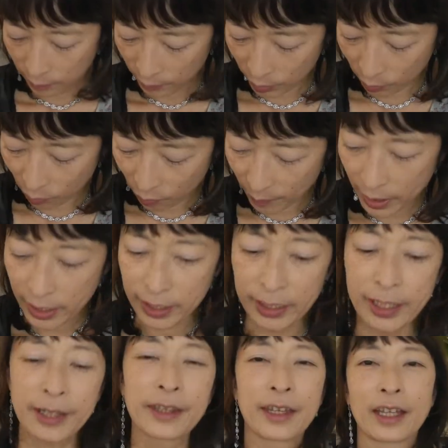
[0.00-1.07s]
まあ、そこまでい
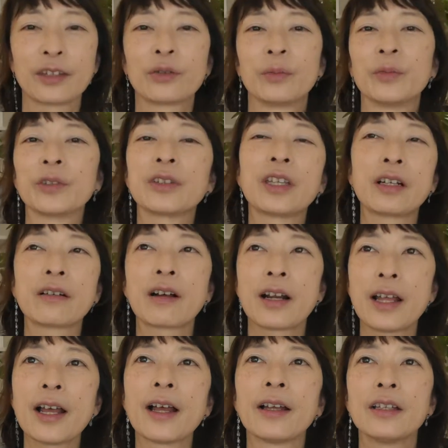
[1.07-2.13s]
らんなと思ってるか
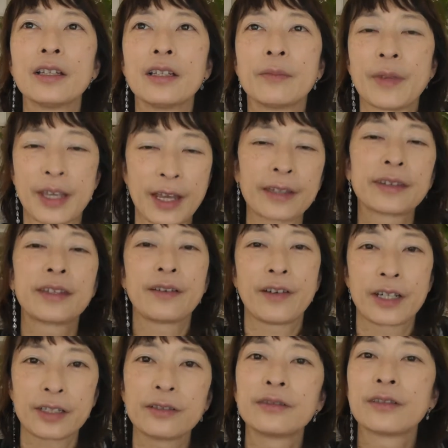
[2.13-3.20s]
らやって
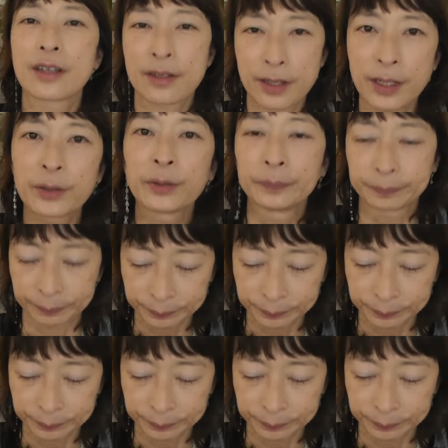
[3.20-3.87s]
はいるんですけど